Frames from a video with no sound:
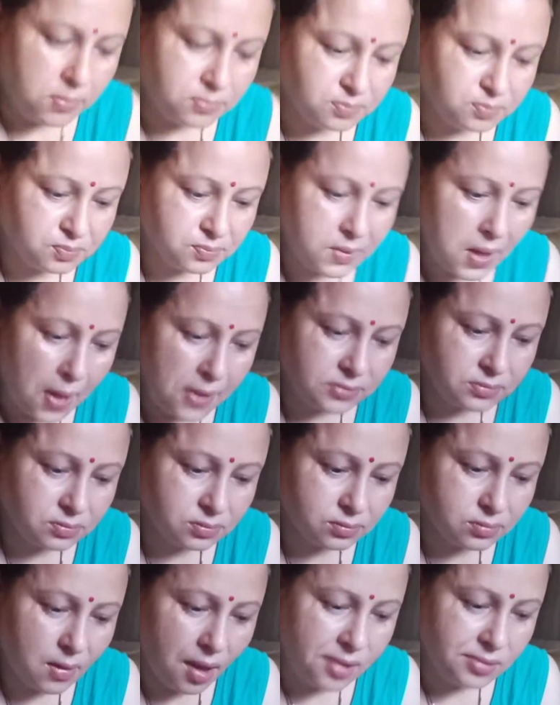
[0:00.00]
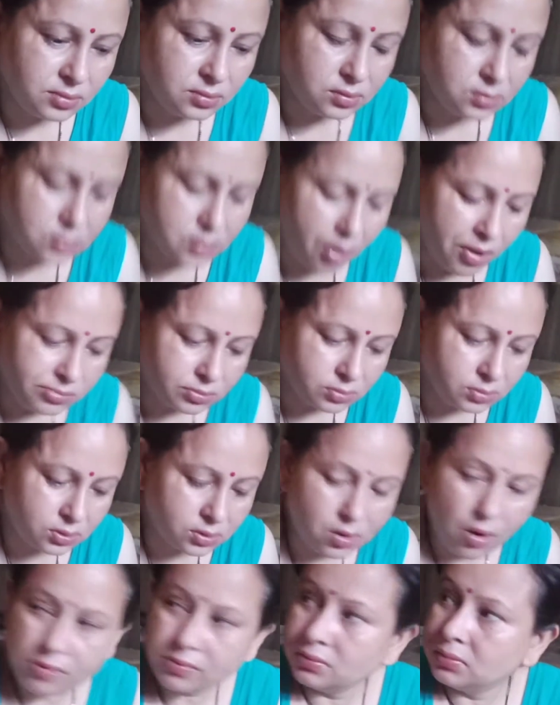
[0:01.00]
भी खाया मैं
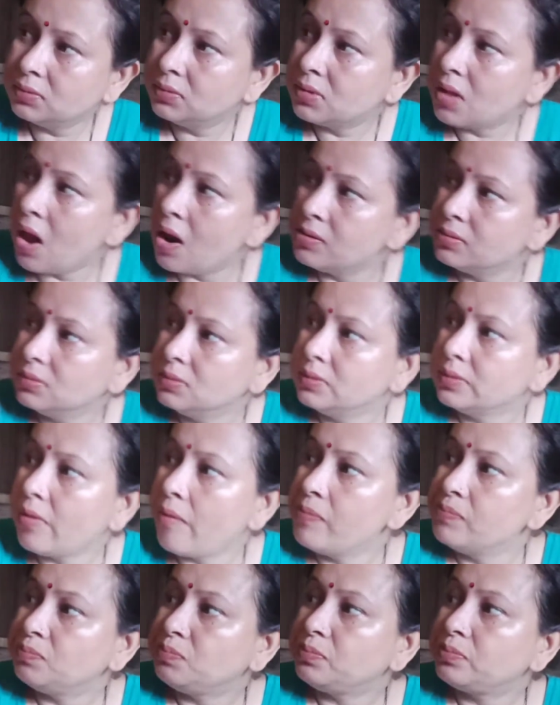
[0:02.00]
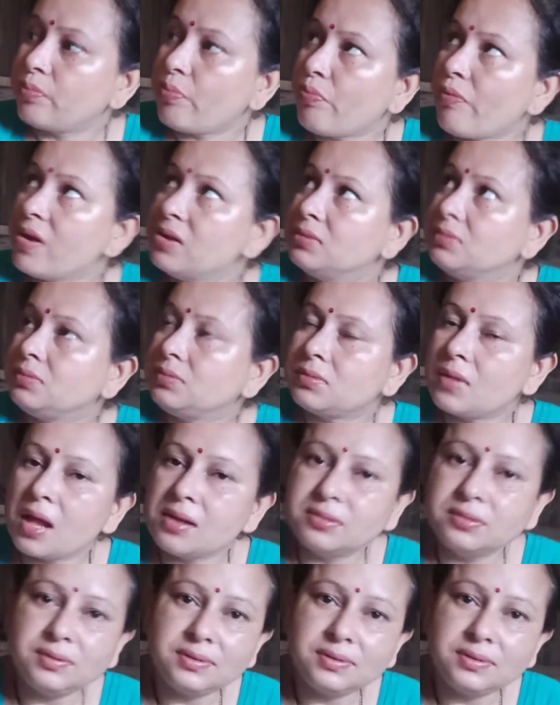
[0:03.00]
शिमला मिर्च भी खा गई सारा